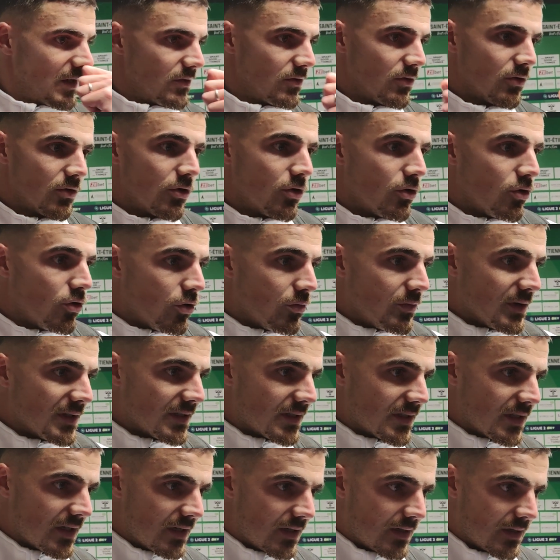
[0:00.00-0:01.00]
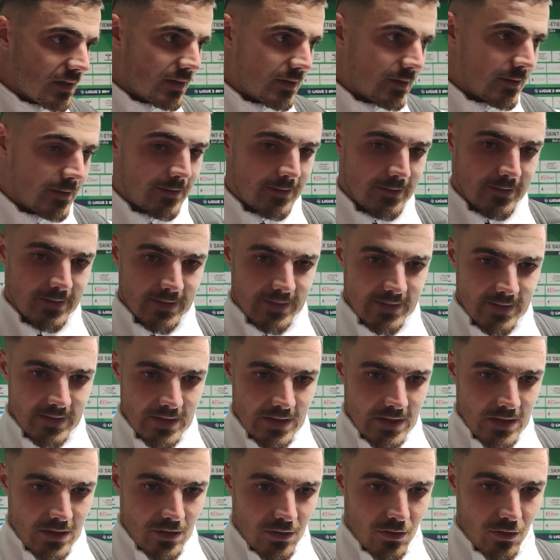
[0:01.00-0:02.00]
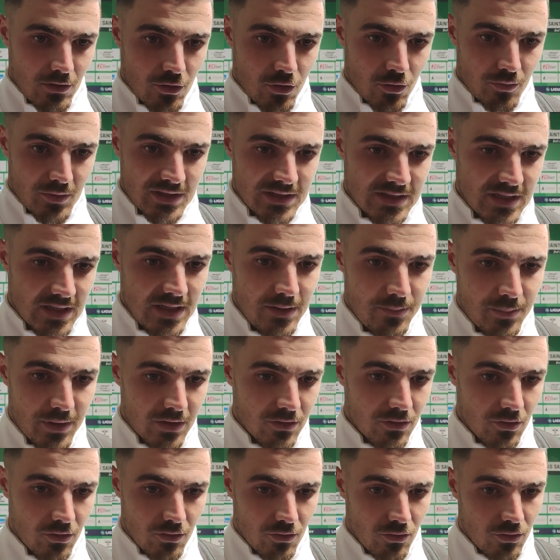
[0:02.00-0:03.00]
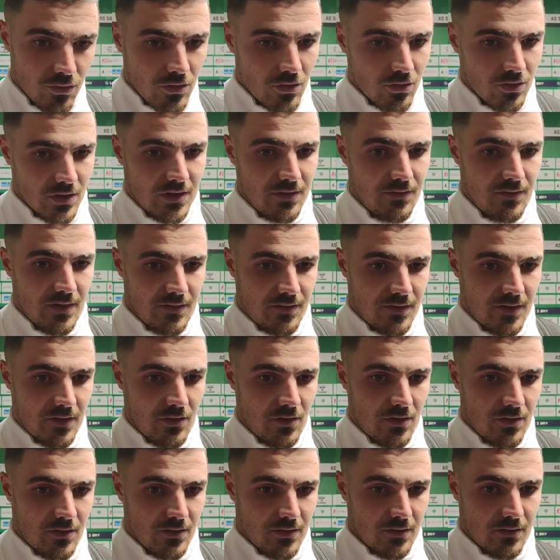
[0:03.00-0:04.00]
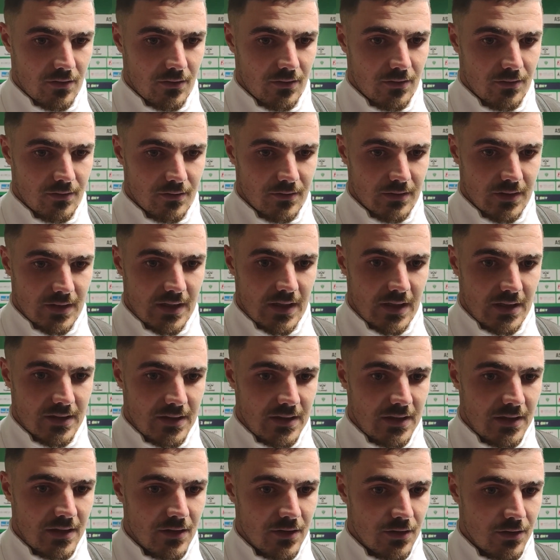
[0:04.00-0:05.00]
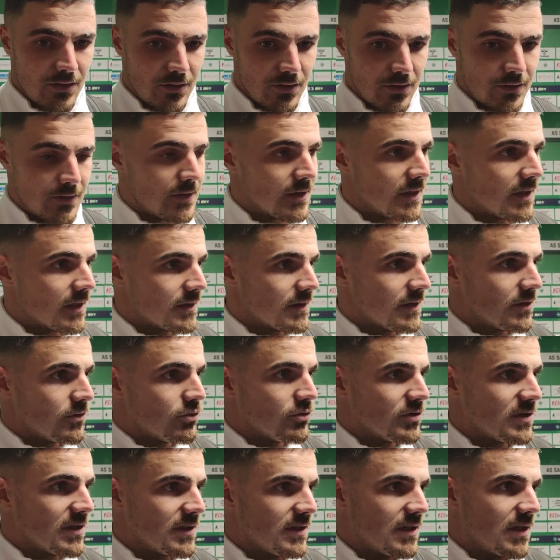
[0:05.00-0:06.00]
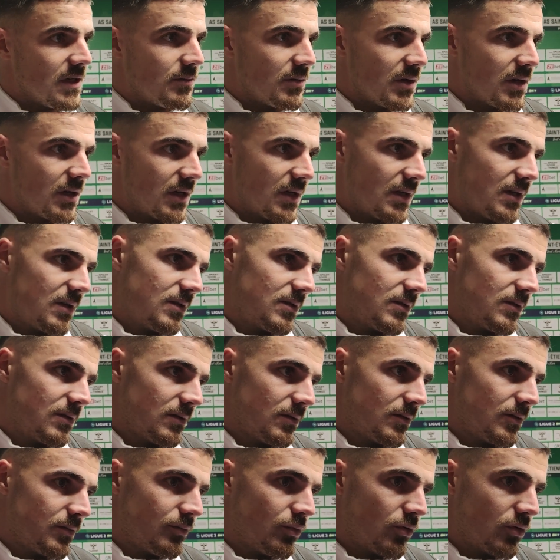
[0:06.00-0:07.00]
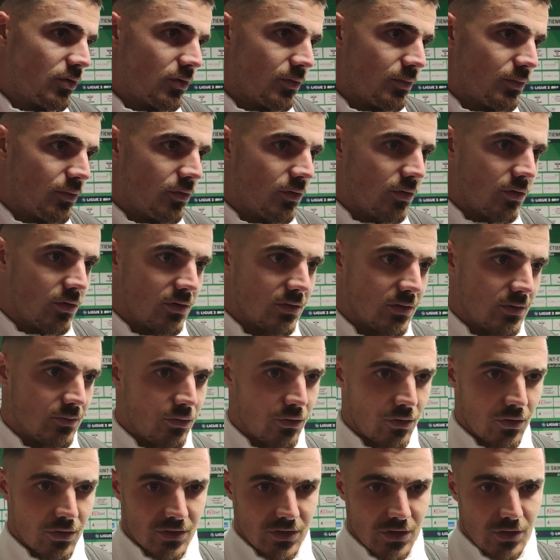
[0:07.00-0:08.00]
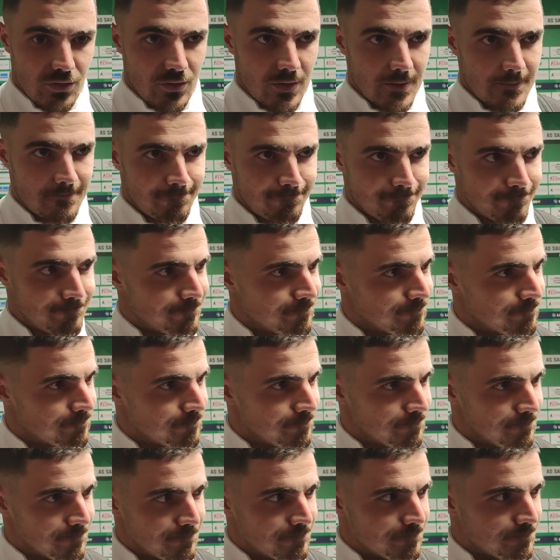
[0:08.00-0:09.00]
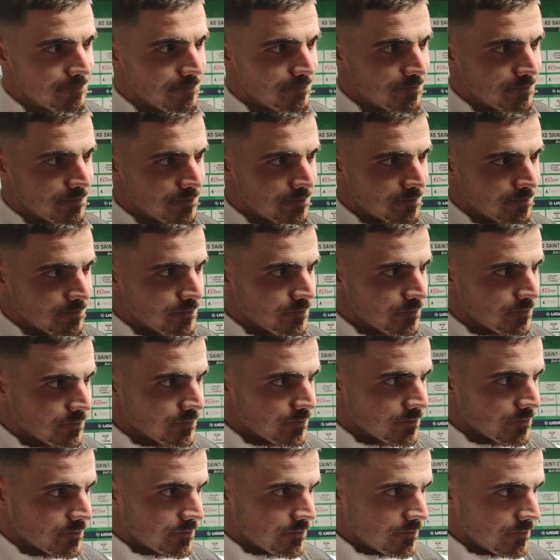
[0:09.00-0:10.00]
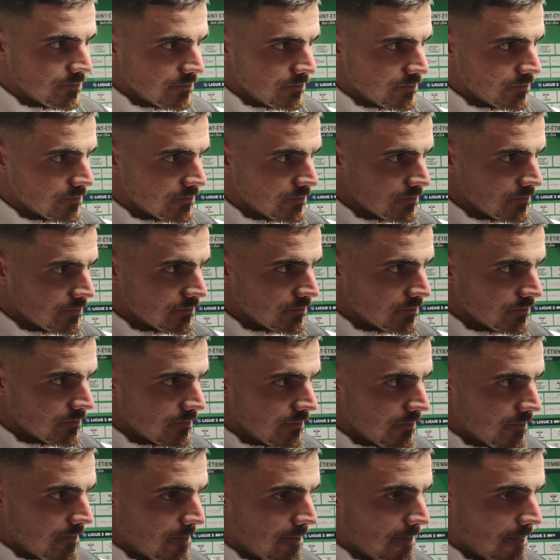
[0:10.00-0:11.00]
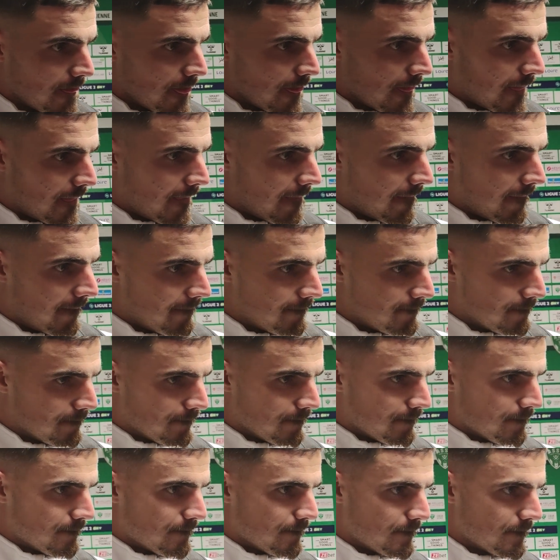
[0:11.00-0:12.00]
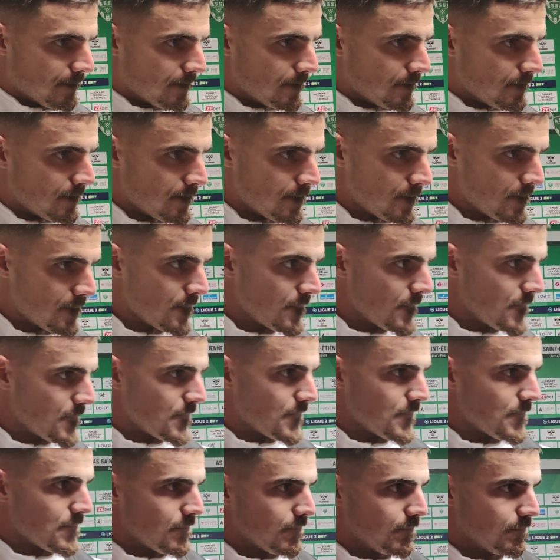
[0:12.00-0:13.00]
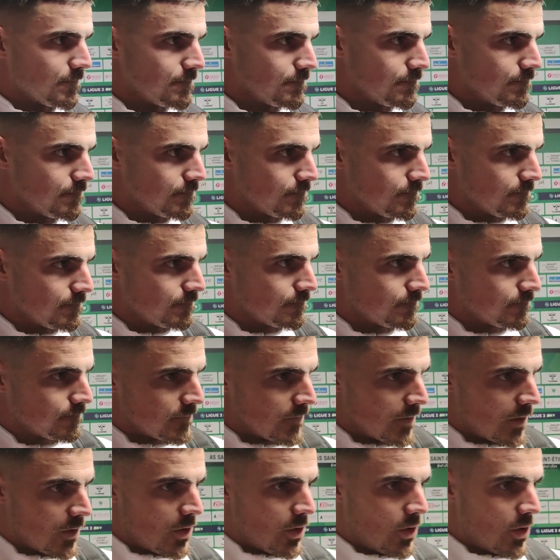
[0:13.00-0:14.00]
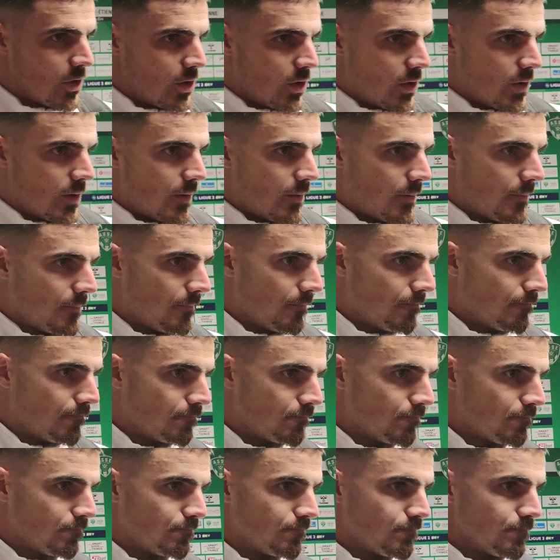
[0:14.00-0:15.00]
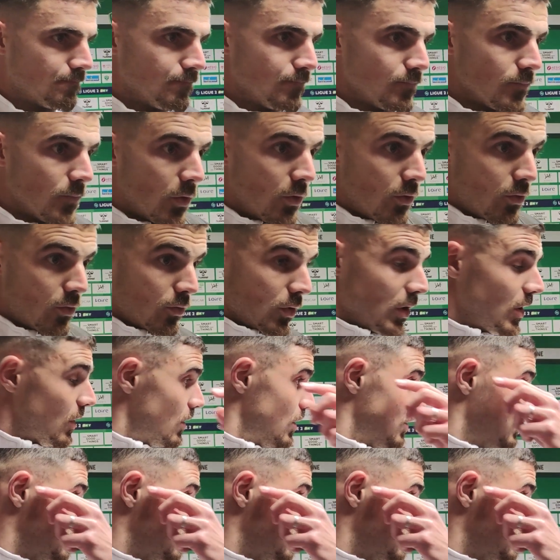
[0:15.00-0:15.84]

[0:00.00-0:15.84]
Donc on commence à, on commence à y prendre goût, donc il va falloir euh, garder, euh, garder tous ces éléments-là pour, pour, pour, continuer. J'ai vécu une semaine assez, compliquée finalement. Est-ce qu'il y a un sentiment de, force qui se dégage dans... Est-ce que vous vous sentez fort sur le terrain Ouais, ouais